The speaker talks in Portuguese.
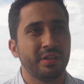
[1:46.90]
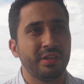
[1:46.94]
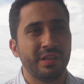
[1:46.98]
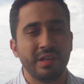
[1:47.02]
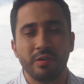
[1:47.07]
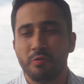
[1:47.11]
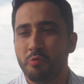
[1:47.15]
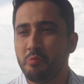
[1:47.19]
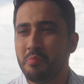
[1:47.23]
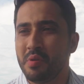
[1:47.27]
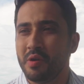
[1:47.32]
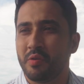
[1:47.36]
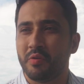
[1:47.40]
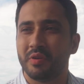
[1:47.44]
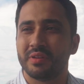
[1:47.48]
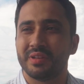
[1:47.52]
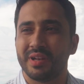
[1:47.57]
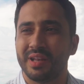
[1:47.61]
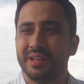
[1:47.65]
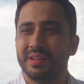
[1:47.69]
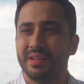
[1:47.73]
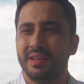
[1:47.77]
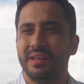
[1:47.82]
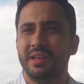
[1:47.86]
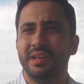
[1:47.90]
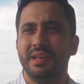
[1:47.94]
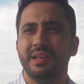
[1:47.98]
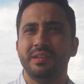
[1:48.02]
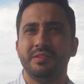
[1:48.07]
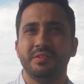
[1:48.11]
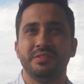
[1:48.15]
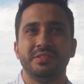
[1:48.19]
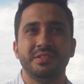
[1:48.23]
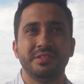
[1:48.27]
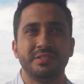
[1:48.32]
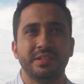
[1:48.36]
você tem alguma coisa lá
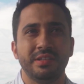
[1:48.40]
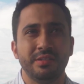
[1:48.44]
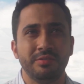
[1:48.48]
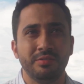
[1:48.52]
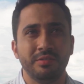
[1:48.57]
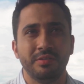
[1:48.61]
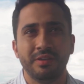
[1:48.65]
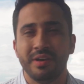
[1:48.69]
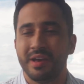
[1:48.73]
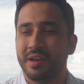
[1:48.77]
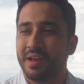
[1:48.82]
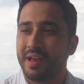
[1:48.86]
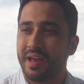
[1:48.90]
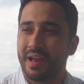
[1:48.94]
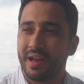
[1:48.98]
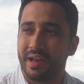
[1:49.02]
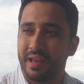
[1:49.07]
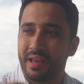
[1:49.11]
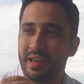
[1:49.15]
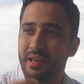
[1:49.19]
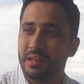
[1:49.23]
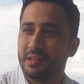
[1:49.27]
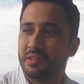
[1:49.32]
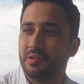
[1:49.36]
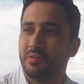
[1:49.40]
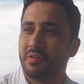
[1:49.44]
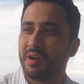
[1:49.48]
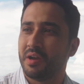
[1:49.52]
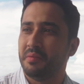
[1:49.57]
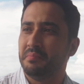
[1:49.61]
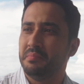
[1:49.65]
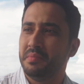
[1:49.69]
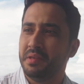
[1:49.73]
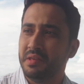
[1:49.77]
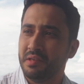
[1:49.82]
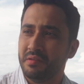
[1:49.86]
dentro dizendo ah, esse é o
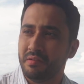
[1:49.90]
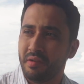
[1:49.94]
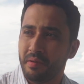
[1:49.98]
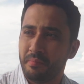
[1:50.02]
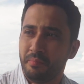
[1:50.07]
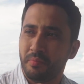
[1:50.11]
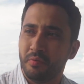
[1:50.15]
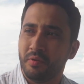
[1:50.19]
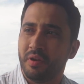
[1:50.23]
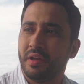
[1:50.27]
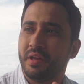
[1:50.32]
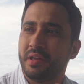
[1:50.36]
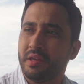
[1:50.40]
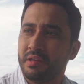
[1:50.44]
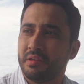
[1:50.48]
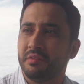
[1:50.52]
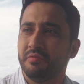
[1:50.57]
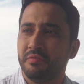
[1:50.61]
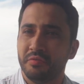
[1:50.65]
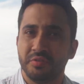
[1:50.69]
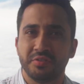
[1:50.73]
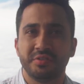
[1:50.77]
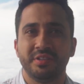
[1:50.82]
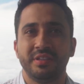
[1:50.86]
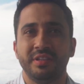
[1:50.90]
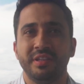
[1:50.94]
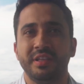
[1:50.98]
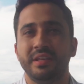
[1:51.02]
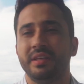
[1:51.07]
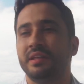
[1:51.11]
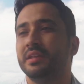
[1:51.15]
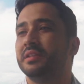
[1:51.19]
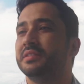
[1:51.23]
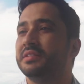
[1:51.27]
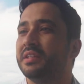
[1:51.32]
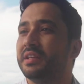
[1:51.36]
caminho, é por aí que você
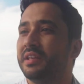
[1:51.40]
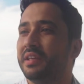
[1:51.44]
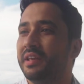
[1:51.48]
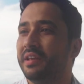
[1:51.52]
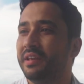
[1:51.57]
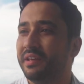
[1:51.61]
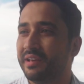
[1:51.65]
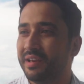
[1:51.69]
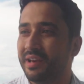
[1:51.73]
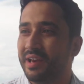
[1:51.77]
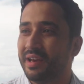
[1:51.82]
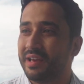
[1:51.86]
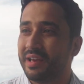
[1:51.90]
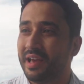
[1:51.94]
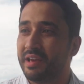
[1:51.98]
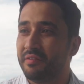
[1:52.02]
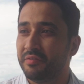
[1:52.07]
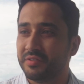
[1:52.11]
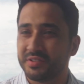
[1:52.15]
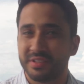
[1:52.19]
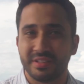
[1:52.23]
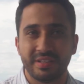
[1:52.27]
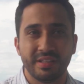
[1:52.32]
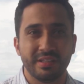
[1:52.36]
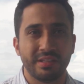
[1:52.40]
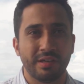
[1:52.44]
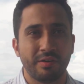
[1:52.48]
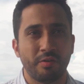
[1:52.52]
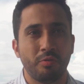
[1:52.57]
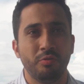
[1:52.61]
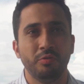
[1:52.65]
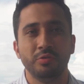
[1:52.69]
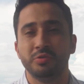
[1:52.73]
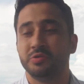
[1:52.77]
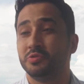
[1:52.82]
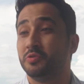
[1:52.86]
tem que seguir. Aí você tenta
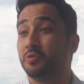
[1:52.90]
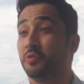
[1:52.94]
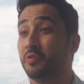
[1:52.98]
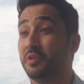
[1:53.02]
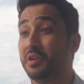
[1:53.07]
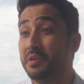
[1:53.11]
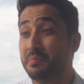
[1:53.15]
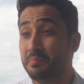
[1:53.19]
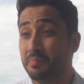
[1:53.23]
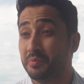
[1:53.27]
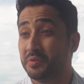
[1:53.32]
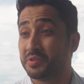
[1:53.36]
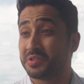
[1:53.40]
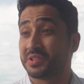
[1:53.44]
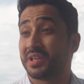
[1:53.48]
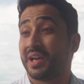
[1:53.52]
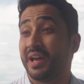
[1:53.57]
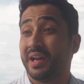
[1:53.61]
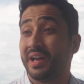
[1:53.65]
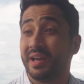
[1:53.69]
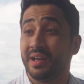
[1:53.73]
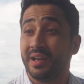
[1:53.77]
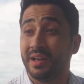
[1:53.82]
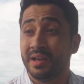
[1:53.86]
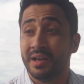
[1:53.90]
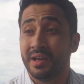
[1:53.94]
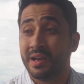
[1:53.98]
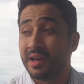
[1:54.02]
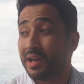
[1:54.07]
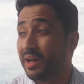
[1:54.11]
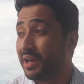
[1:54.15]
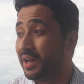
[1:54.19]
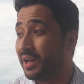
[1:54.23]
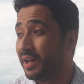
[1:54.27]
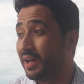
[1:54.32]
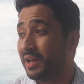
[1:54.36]
construir, buscar
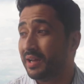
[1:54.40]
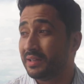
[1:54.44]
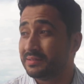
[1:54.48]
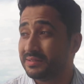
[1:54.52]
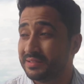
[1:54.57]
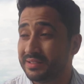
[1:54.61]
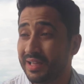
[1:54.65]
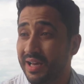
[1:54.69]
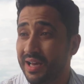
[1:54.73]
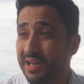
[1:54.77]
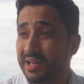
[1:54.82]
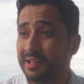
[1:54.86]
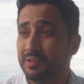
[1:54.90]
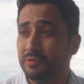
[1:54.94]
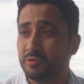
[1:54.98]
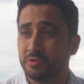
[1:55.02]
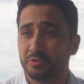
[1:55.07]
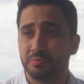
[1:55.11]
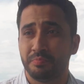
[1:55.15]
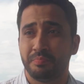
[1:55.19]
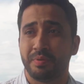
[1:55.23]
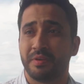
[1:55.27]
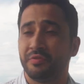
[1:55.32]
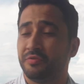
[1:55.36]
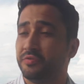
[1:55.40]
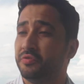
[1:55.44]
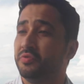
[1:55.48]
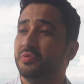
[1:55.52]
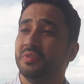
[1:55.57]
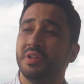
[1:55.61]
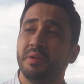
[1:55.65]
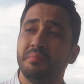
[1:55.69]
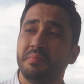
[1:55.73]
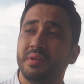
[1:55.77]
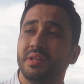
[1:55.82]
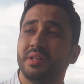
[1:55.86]
ah, dados para
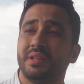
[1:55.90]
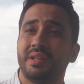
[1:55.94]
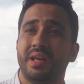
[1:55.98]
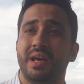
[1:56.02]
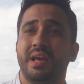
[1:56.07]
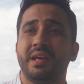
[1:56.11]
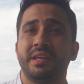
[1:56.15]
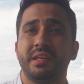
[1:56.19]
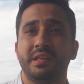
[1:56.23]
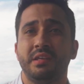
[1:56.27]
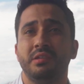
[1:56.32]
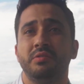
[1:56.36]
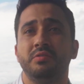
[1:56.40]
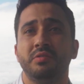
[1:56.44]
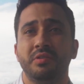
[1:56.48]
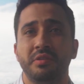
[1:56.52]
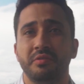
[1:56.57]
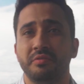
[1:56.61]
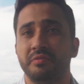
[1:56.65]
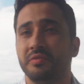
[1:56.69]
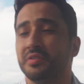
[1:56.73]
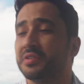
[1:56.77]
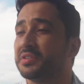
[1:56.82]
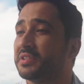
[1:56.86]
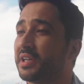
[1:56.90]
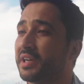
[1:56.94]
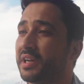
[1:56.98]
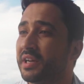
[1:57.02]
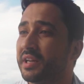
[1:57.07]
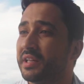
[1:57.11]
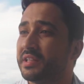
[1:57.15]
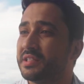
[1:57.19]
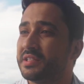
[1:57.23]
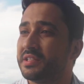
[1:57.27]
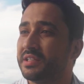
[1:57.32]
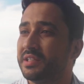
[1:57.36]
fundamentar aquilo que você
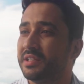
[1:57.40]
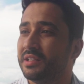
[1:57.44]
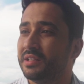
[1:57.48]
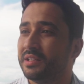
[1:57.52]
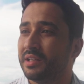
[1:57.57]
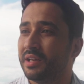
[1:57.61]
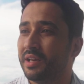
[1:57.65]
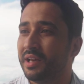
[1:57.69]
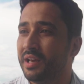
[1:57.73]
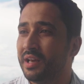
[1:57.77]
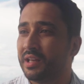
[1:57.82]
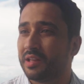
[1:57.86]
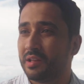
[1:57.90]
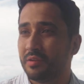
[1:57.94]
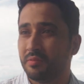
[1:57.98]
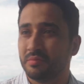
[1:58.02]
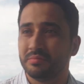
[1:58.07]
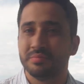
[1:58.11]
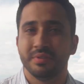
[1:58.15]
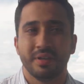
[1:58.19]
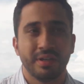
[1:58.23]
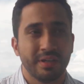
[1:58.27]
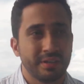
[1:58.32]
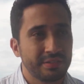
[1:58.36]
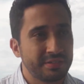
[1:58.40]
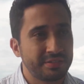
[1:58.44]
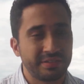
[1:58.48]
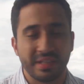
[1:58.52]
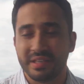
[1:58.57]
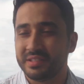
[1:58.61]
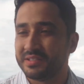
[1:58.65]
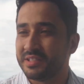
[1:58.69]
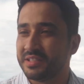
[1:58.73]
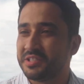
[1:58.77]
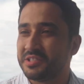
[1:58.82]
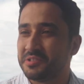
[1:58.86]
acredita. Então,
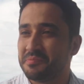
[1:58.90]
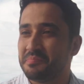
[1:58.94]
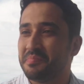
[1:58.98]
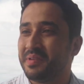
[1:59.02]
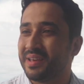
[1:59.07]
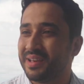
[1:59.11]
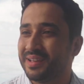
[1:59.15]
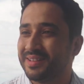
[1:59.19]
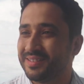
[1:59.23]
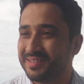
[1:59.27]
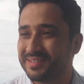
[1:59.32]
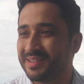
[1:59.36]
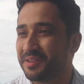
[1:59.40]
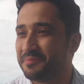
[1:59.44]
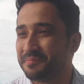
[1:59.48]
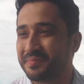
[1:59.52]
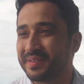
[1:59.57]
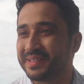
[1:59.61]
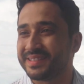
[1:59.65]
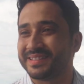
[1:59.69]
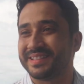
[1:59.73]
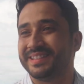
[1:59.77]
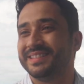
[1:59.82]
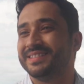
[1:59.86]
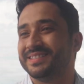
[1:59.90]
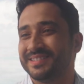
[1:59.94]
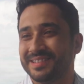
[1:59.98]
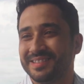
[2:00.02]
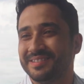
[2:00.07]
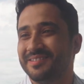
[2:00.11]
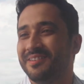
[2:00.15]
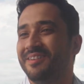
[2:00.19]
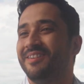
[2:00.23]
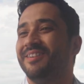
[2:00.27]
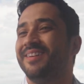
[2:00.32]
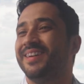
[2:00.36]
sem sentimento na pesquisa
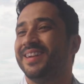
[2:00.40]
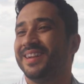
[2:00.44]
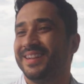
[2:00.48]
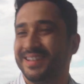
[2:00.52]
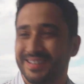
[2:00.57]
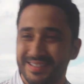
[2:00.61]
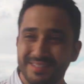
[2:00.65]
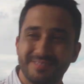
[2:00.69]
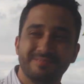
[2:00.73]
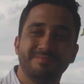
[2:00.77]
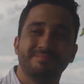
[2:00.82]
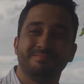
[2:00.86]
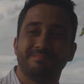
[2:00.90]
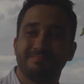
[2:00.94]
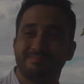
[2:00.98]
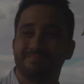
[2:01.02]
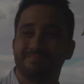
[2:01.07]
não rola.